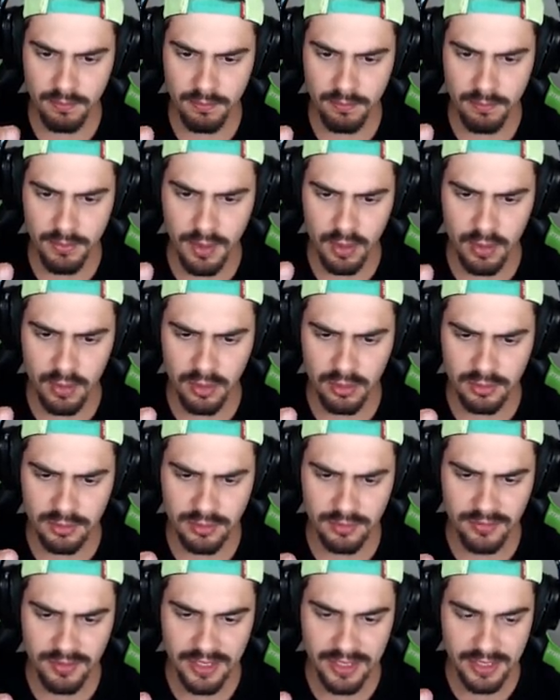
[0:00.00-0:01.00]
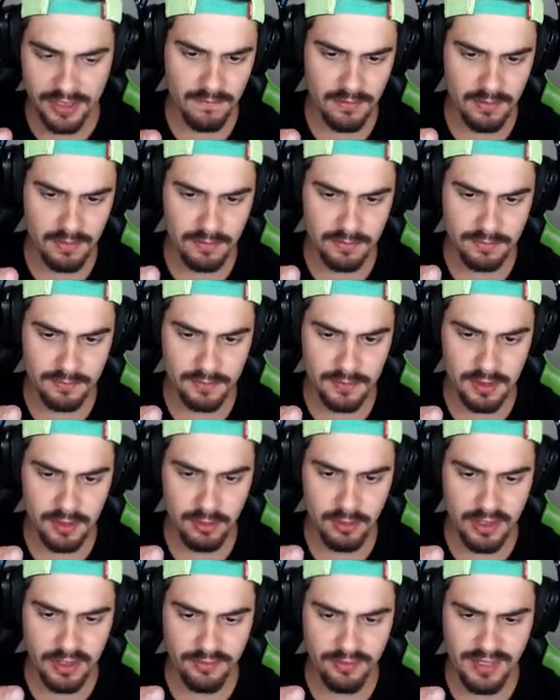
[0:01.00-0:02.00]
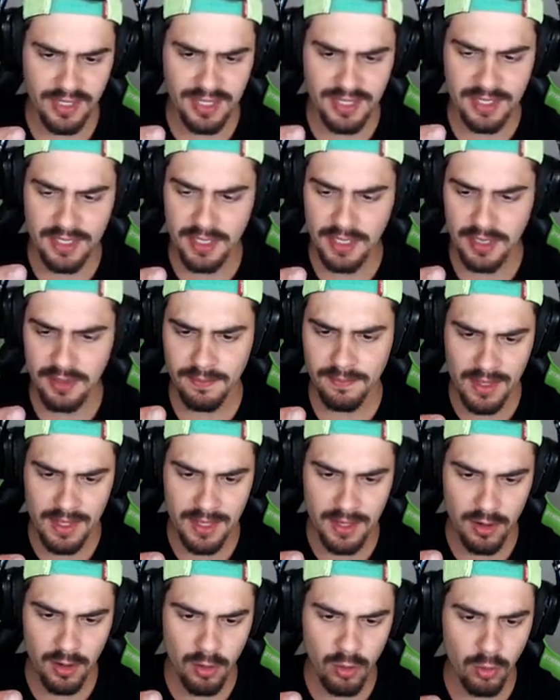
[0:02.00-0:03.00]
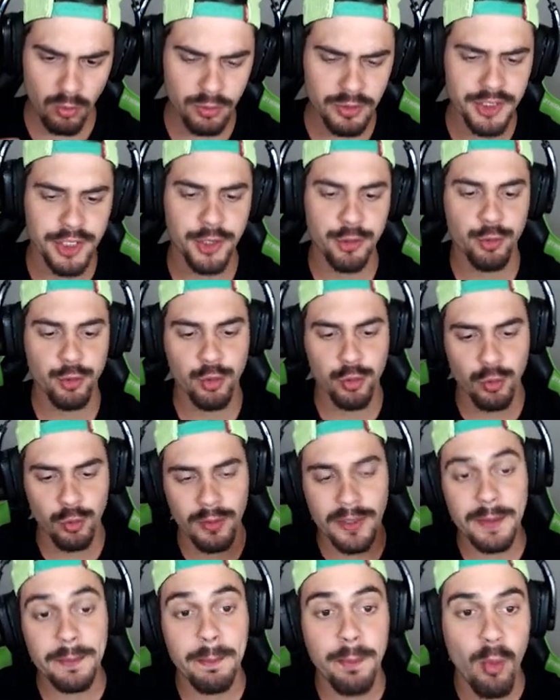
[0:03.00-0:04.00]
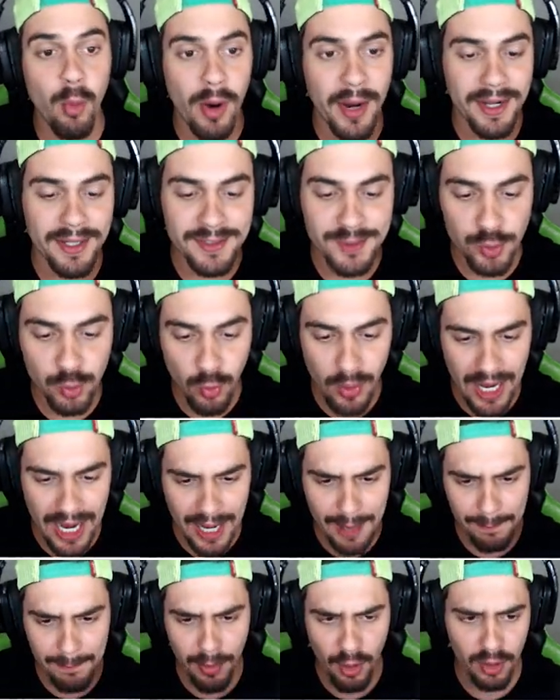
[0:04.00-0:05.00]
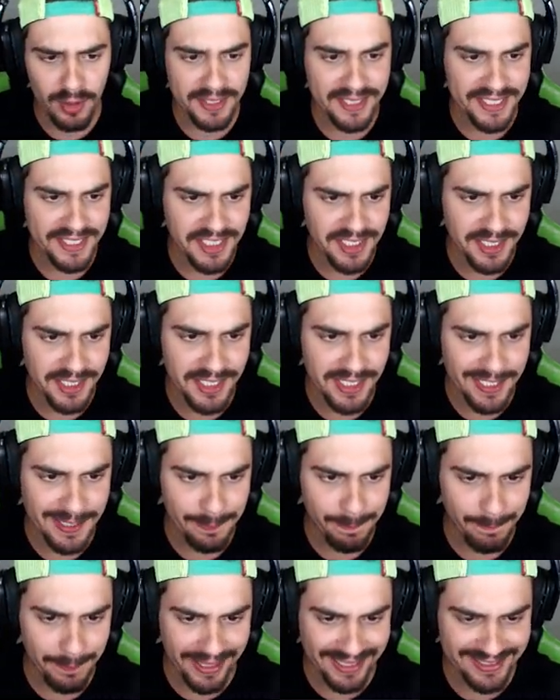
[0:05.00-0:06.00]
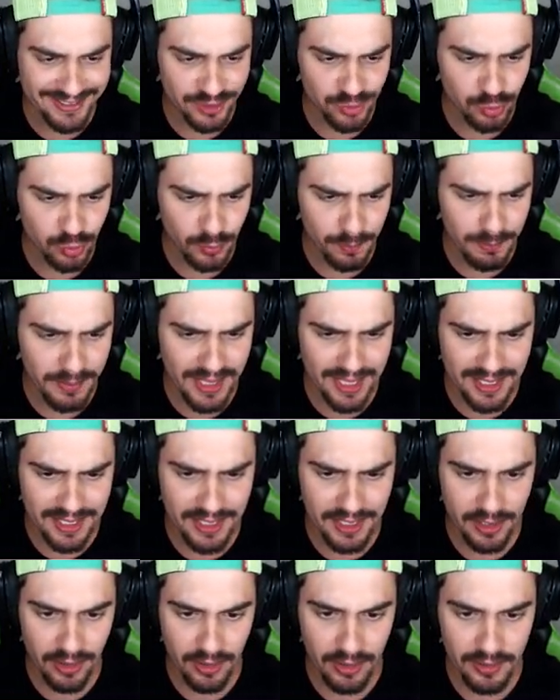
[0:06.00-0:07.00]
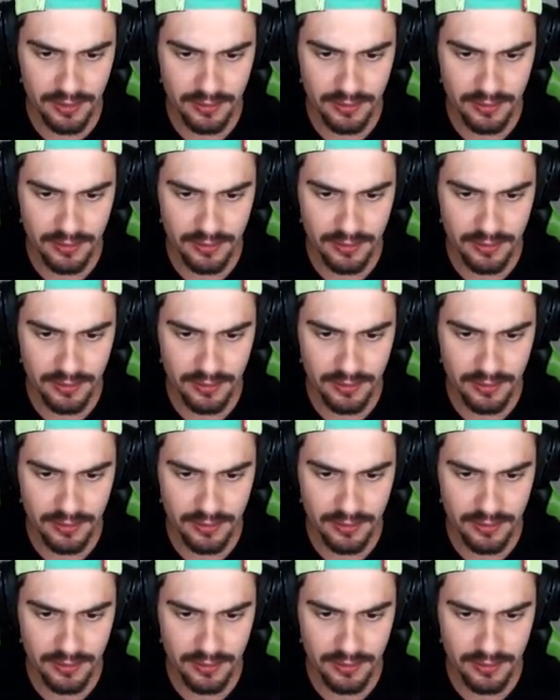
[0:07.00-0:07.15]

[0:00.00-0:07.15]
Pronto, velho. Agora vem aqui e continuo empurrando a bolinha de linha para subir aqui, ó.